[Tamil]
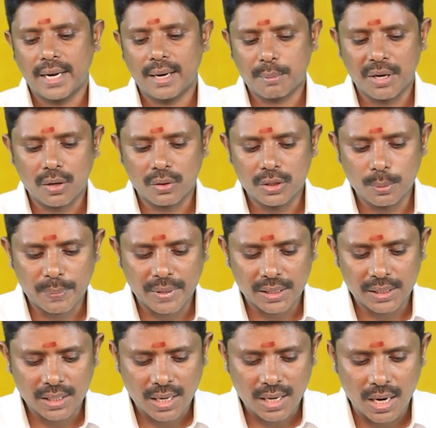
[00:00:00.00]
நம்மளுக்கு வந்து
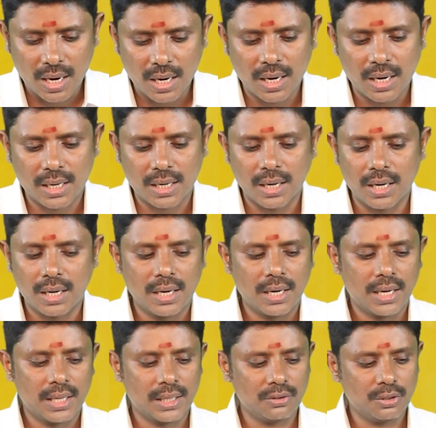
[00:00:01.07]
பார்த்தீங்கன்னா காலகட்டங்கள்
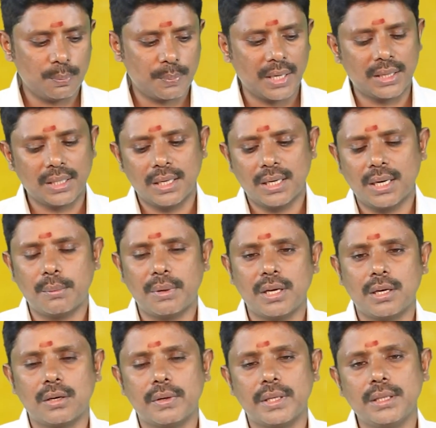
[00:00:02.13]
அதாவது பார்த்தீங்கன்னா
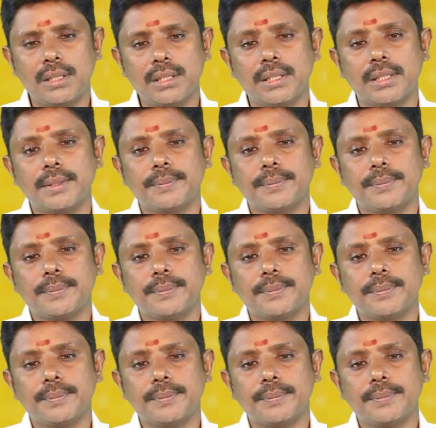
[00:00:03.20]
நம்மளுக்கு வந்து